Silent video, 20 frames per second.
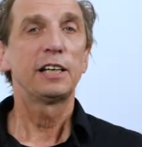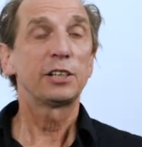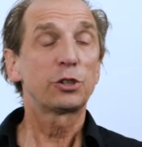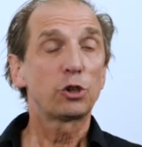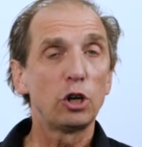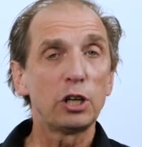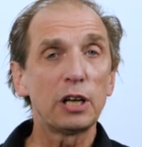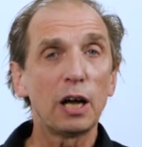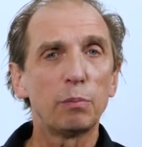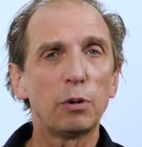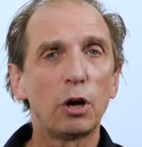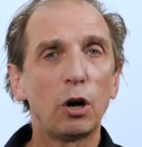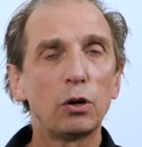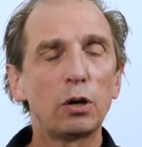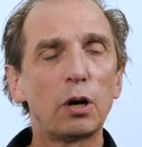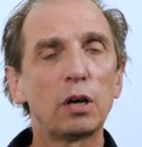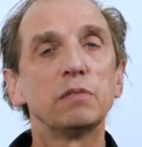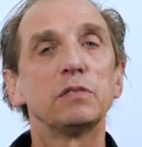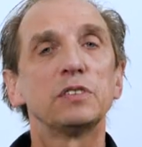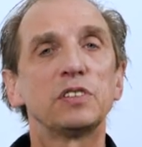Es könnte aber
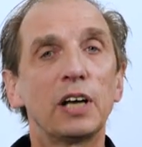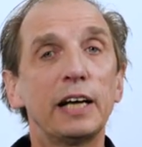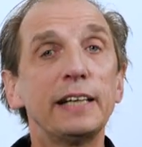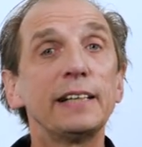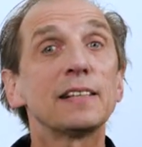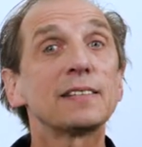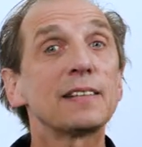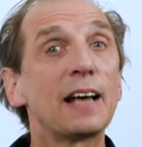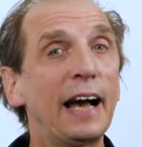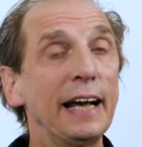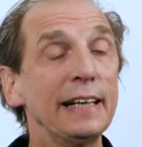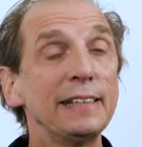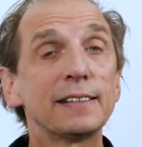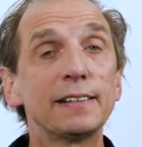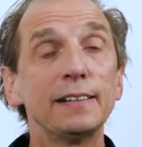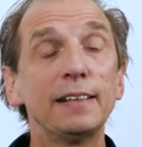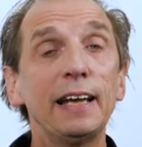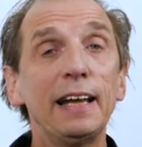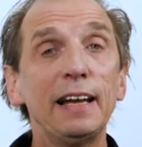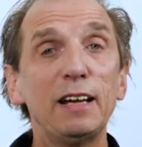auch sein, dass
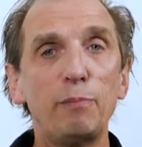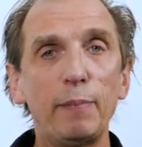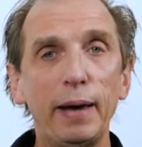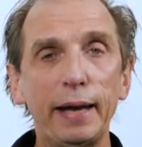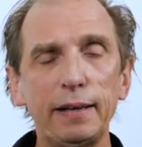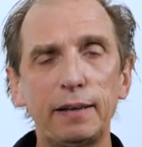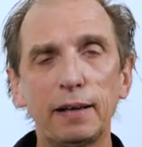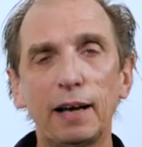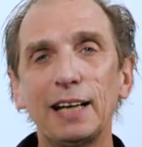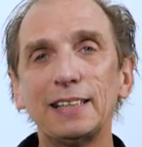einzelne Elemente,